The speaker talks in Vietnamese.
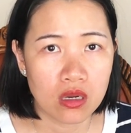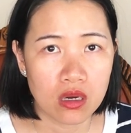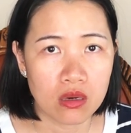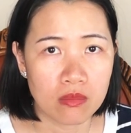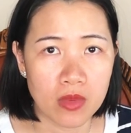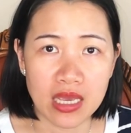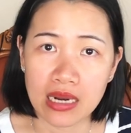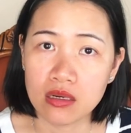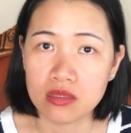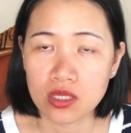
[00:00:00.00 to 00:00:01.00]
nó bị
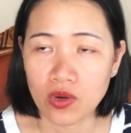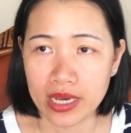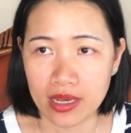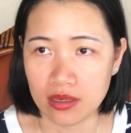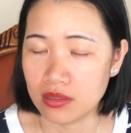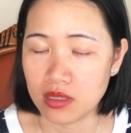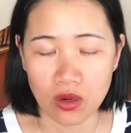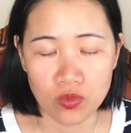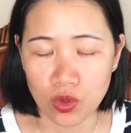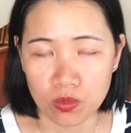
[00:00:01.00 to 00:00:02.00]
ảnh hưởng sau này nên
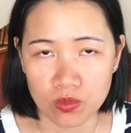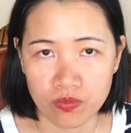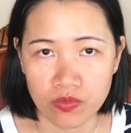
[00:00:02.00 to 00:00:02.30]
chân không dùng